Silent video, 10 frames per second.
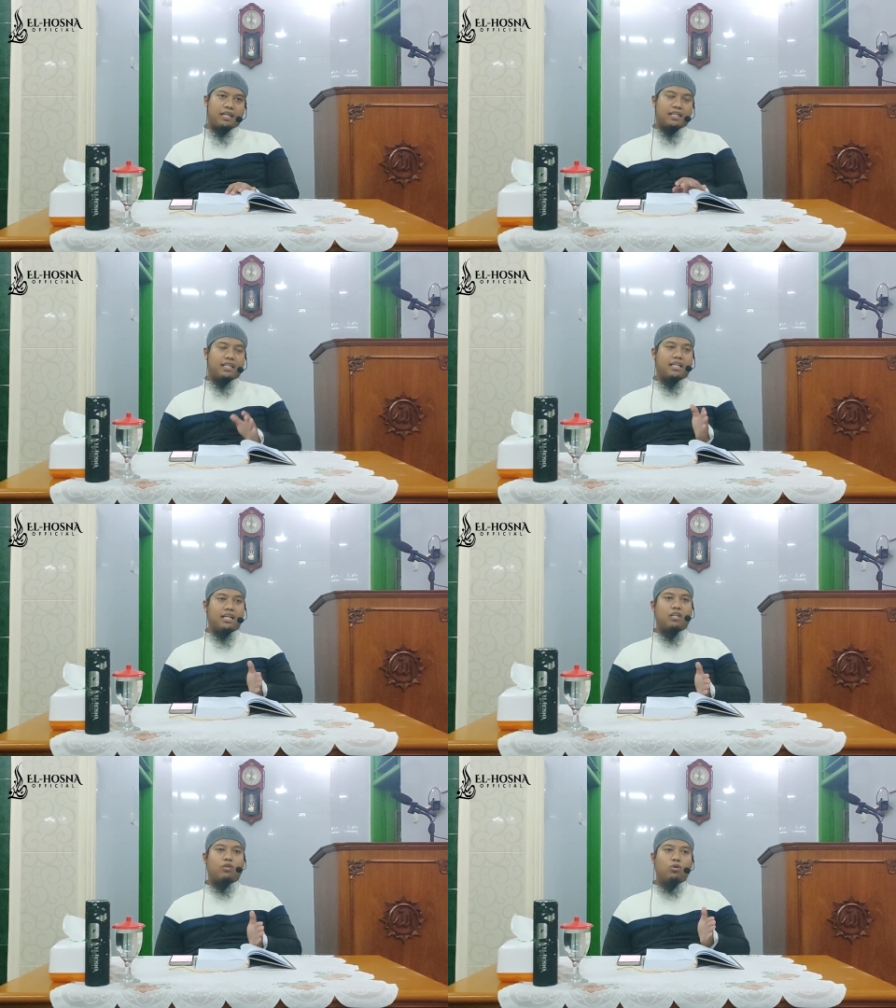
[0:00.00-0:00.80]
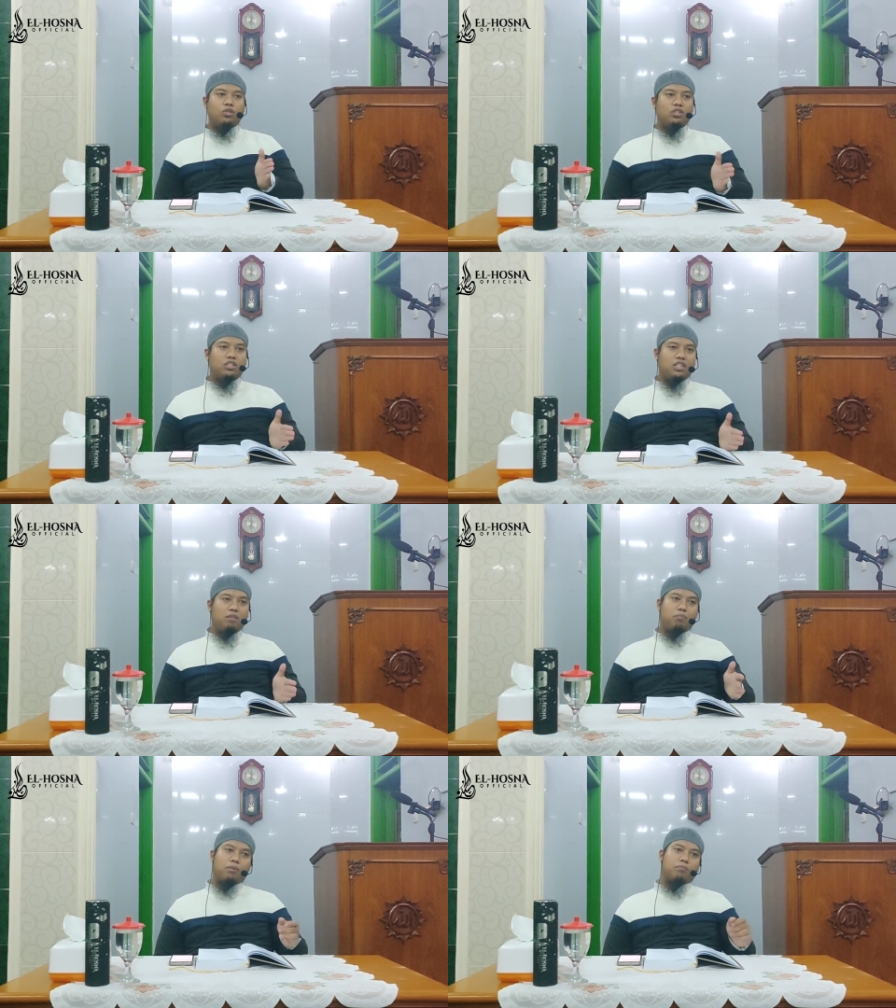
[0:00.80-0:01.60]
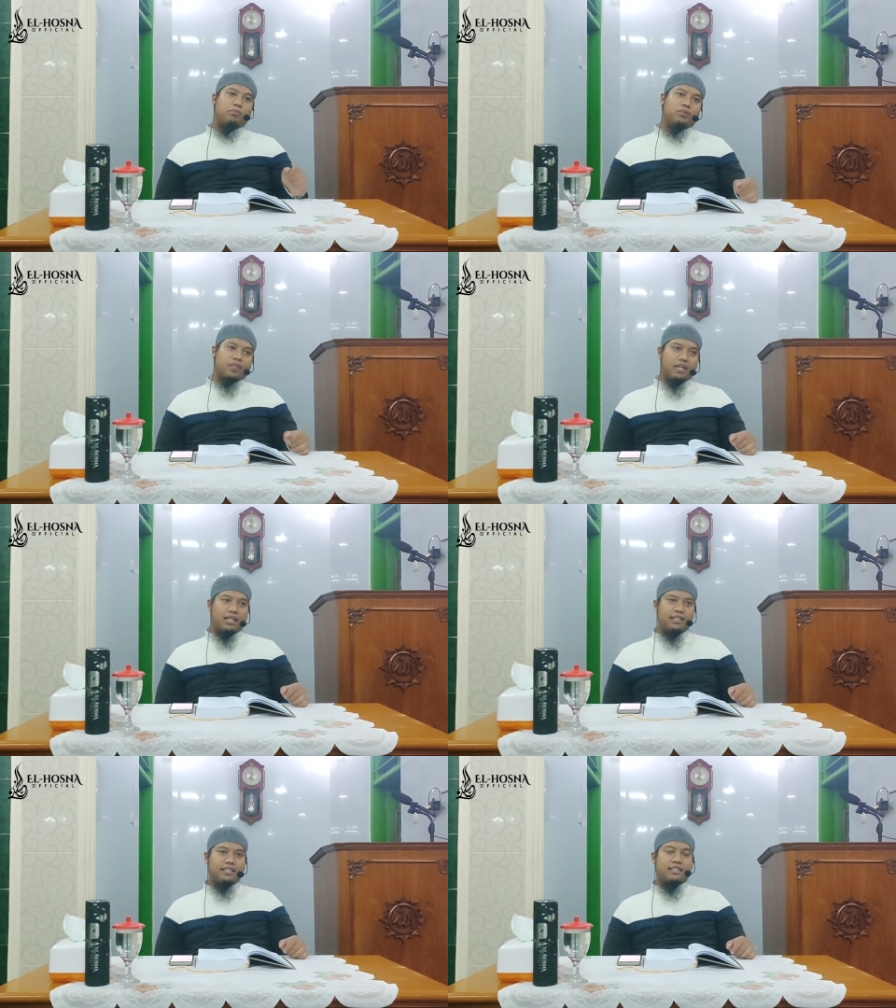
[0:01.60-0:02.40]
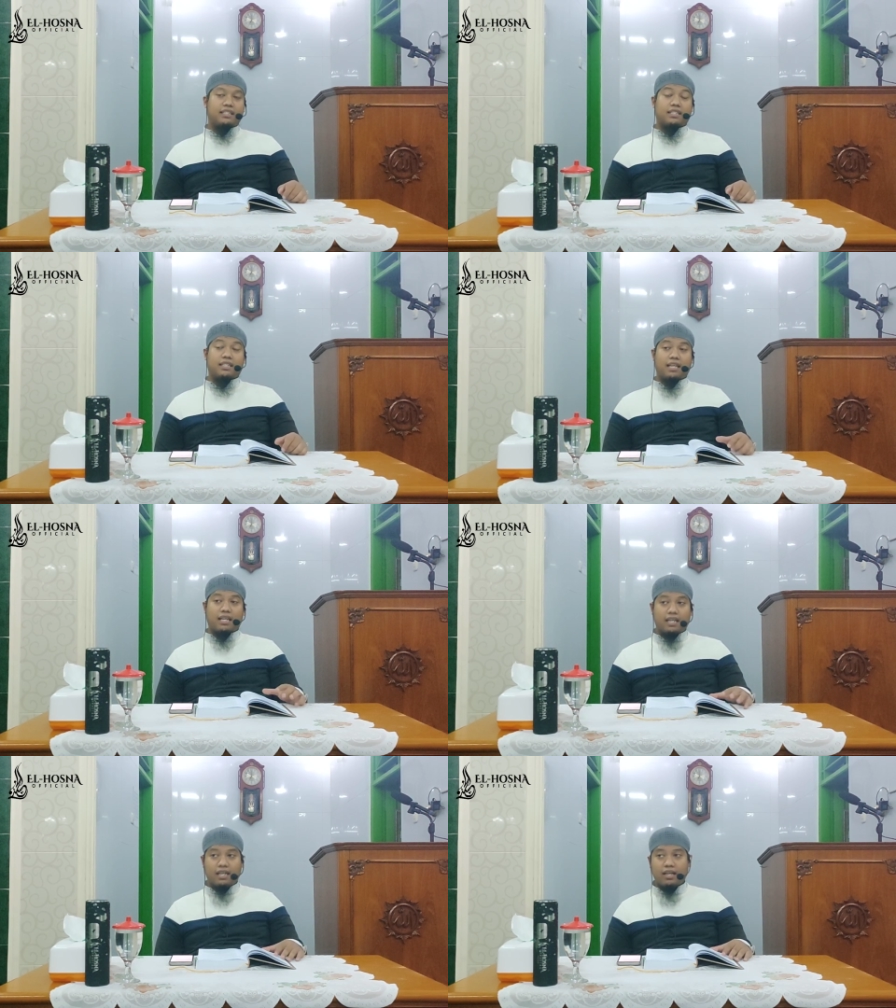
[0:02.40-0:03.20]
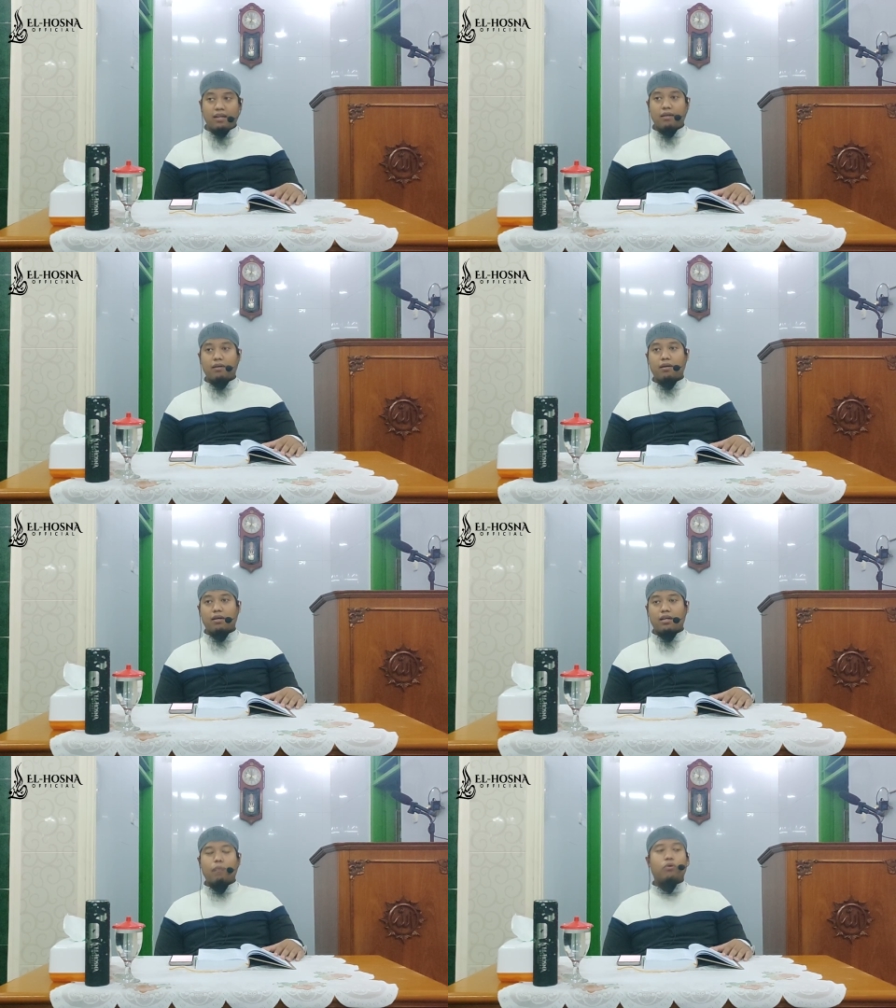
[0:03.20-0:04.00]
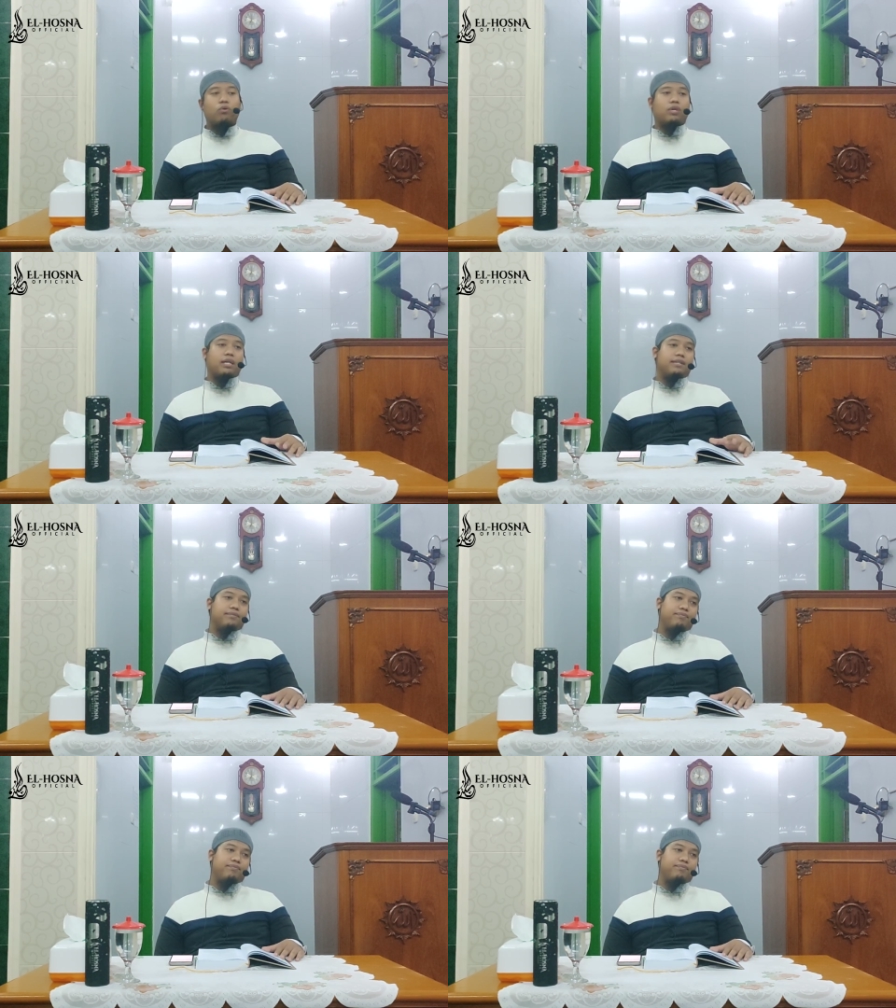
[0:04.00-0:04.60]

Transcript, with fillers: adalah kunci pembuka segala keburukan.